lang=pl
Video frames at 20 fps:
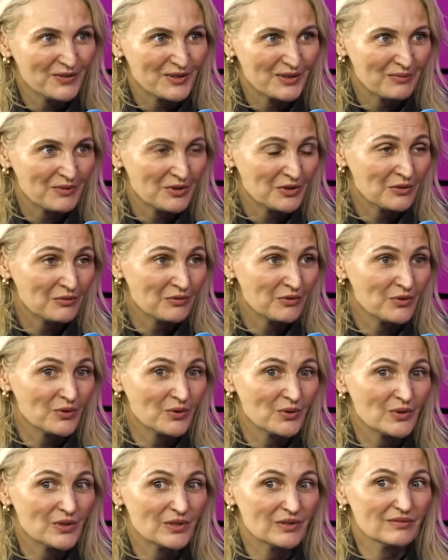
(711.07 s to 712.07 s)
w sobie
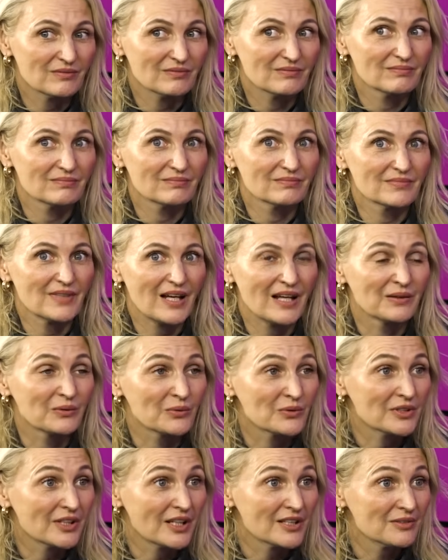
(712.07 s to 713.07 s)
znowu
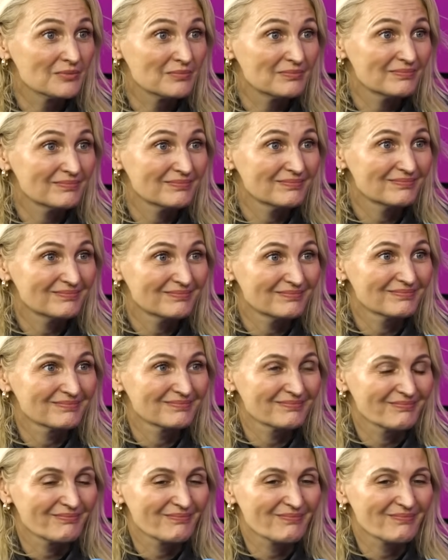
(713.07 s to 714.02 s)
entuzjazm, mhm.